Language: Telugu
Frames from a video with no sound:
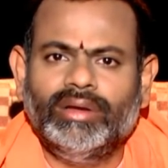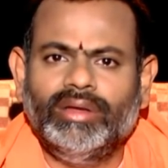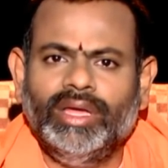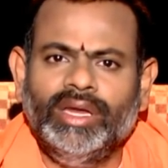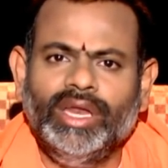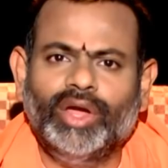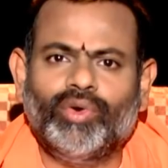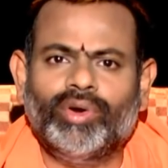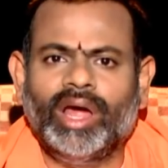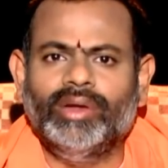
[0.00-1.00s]
ఇన్ని
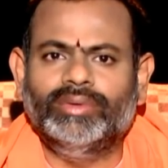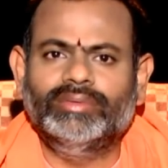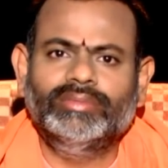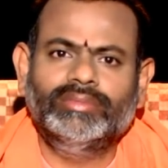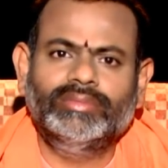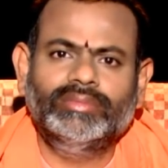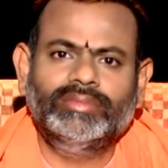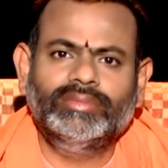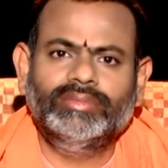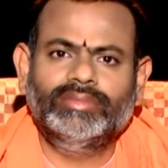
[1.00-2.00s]
కోణాలు
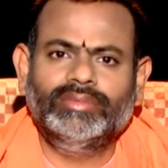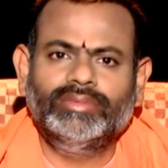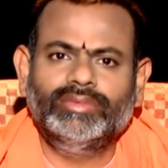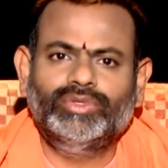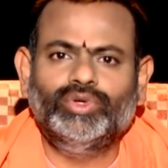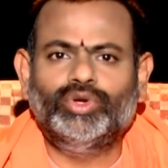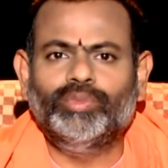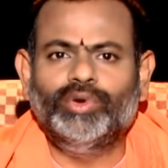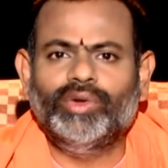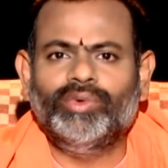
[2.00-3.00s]

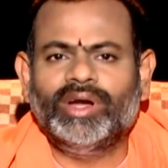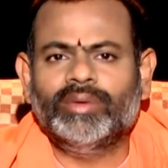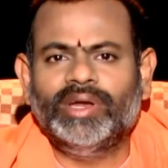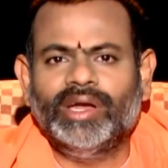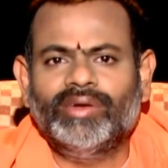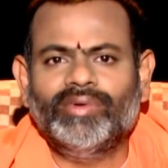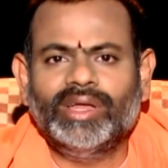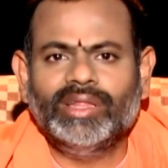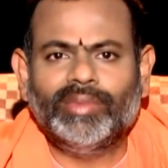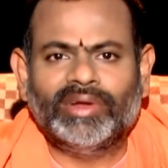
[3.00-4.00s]
చుట్టుముట్టి ఉండడం
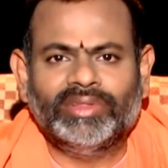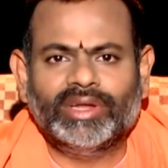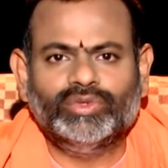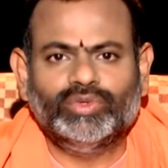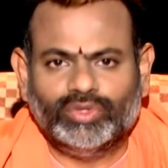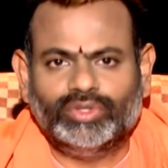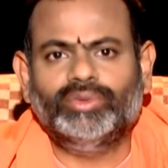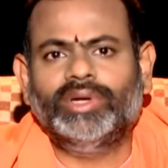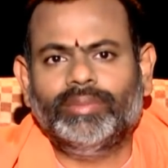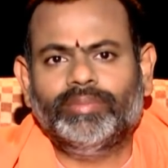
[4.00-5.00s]
అనేటువంటిది మనం అందరం చూస్తూ ఉన్నాం